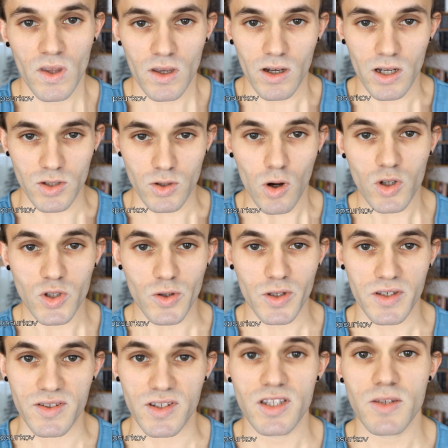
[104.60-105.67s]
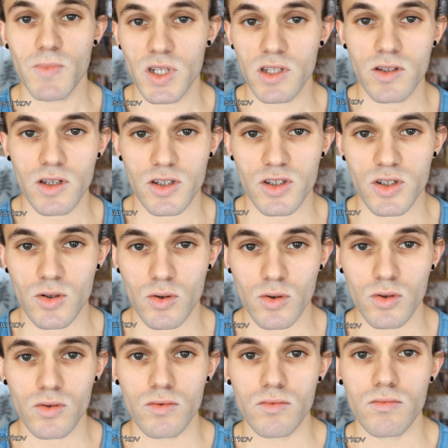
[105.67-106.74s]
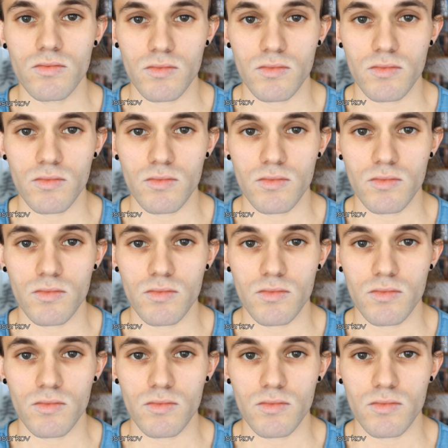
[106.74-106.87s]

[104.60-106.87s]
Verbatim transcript: Also auch solche Sitzmeditationen